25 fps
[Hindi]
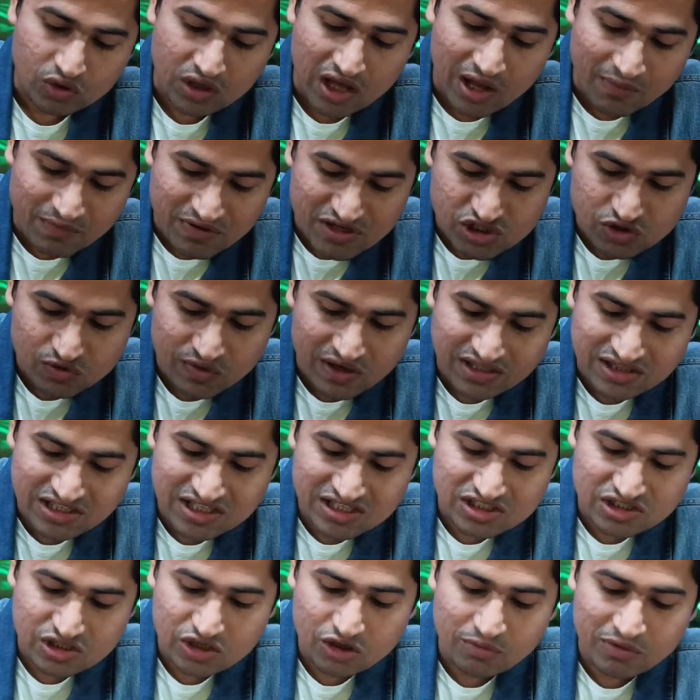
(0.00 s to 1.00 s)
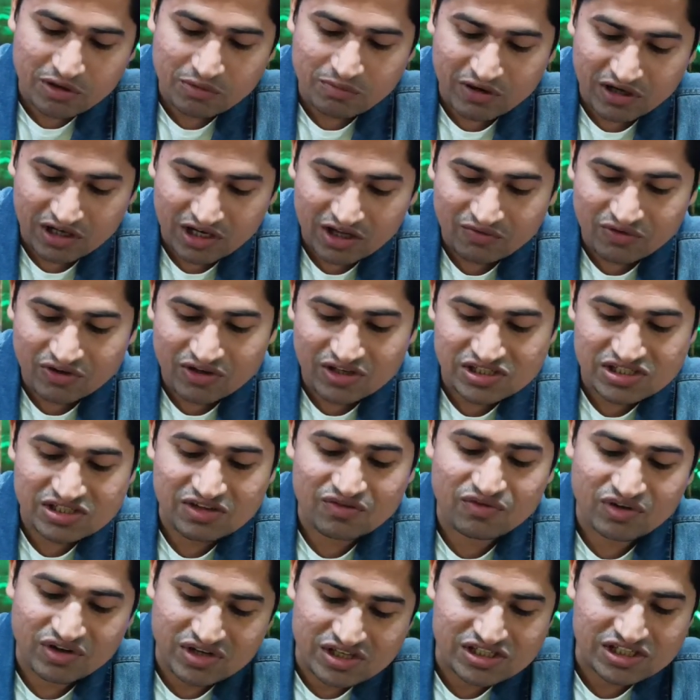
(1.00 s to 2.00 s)
काफ़ी स्वादिष्ट है मैं फटाफट
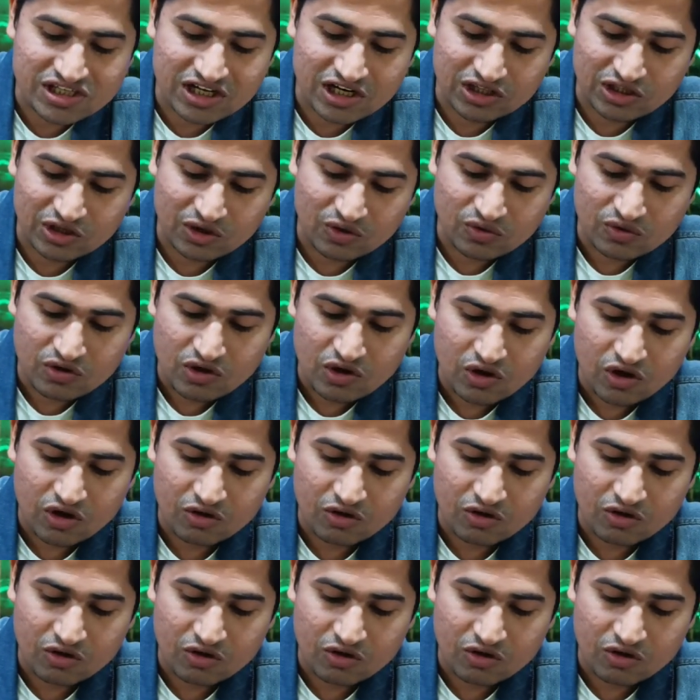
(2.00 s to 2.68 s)
इसे फिनिश करता हूँ